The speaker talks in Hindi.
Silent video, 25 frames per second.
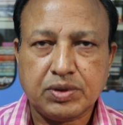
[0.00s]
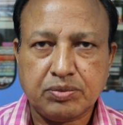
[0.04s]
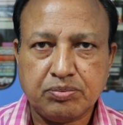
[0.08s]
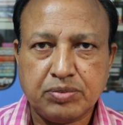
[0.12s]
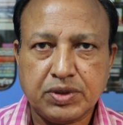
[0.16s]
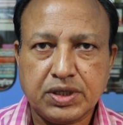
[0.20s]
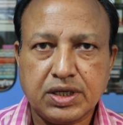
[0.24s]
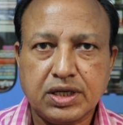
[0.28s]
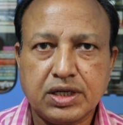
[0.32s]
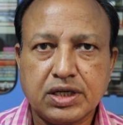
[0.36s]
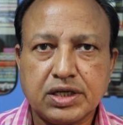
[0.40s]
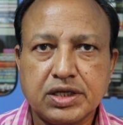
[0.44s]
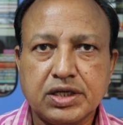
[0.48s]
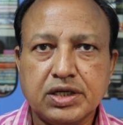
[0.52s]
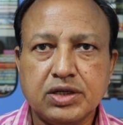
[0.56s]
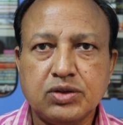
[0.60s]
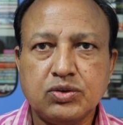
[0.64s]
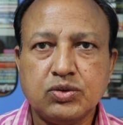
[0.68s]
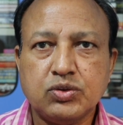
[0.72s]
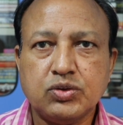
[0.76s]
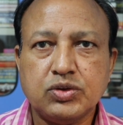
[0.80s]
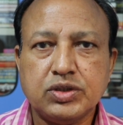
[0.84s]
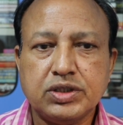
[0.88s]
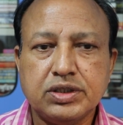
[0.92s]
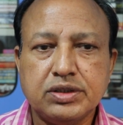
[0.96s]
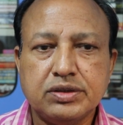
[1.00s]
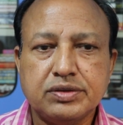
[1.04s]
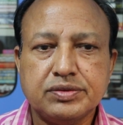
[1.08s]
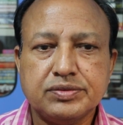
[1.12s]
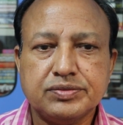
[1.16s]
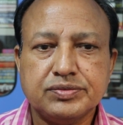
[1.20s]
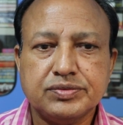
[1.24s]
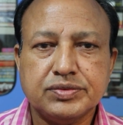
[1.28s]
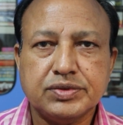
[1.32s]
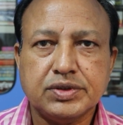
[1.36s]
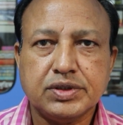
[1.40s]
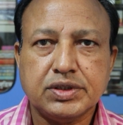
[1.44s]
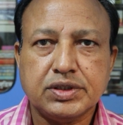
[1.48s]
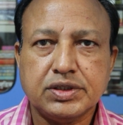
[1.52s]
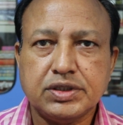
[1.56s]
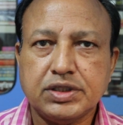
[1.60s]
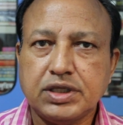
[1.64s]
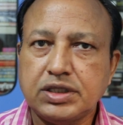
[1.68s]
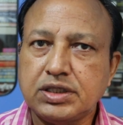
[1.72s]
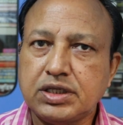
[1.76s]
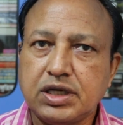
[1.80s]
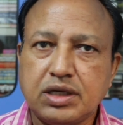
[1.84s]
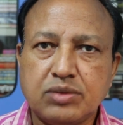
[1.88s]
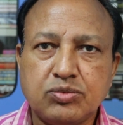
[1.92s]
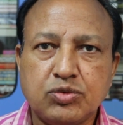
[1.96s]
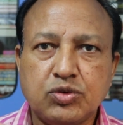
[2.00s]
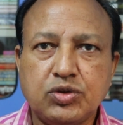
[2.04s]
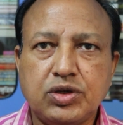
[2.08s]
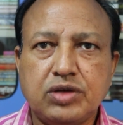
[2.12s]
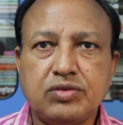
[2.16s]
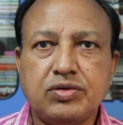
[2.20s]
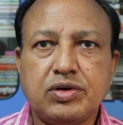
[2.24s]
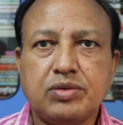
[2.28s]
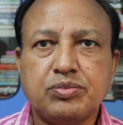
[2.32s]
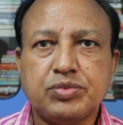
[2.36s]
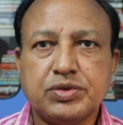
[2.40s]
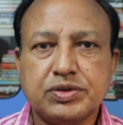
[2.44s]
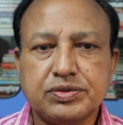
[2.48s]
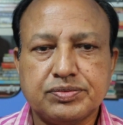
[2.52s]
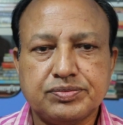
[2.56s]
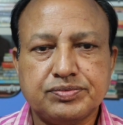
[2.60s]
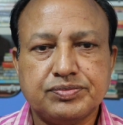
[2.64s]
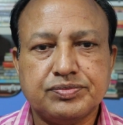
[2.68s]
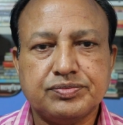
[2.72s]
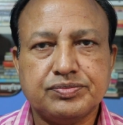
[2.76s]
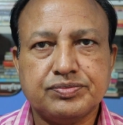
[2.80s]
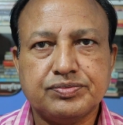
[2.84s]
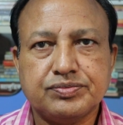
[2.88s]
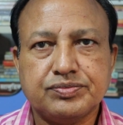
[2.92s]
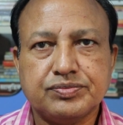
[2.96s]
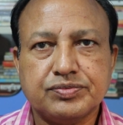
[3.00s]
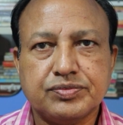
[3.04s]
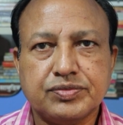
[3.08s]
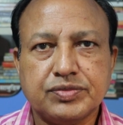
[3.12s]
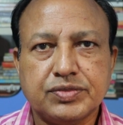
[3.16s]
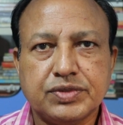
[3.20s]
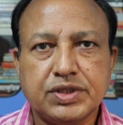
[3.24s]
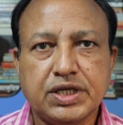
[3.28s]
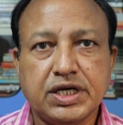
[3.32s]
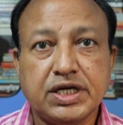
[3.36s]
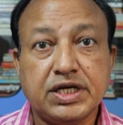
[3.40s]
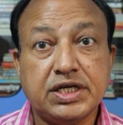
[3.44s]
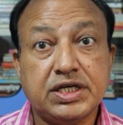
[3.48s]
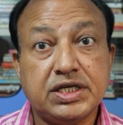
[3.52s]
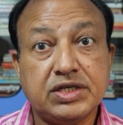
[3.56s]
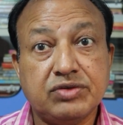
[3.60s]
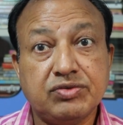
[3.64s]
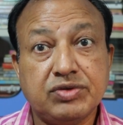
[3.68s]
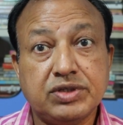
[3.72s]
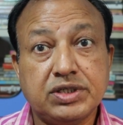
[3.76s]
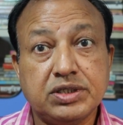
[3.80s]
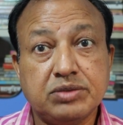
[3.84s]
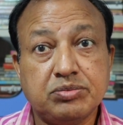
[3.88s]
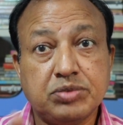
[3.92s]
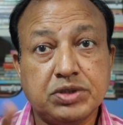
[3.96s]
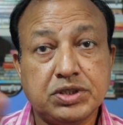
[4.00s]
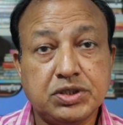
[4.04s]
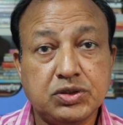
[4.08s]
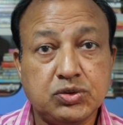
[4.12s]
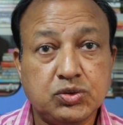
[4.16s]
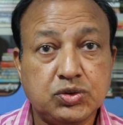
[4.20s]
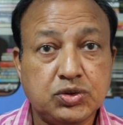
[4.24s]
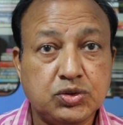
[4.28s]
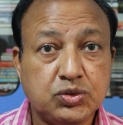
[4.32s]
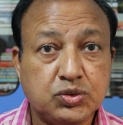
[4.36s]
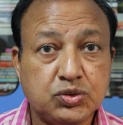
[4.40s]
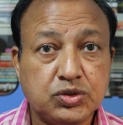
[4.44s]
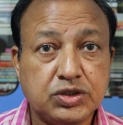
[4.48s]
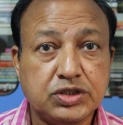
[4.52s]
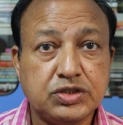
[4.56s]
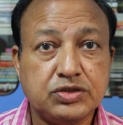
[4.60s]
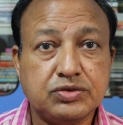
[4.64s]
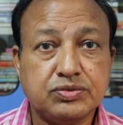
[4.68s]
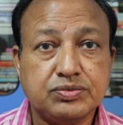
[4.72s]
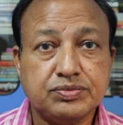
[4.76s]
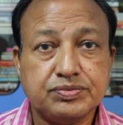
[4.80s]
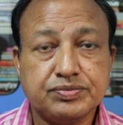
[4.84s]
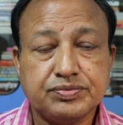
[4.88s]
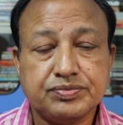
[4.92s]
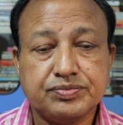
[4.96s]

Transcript: पब बना रखे हैं लोगों ने यही काम होगा वहाँ पर नेगेटिविटी भरी हुई होगी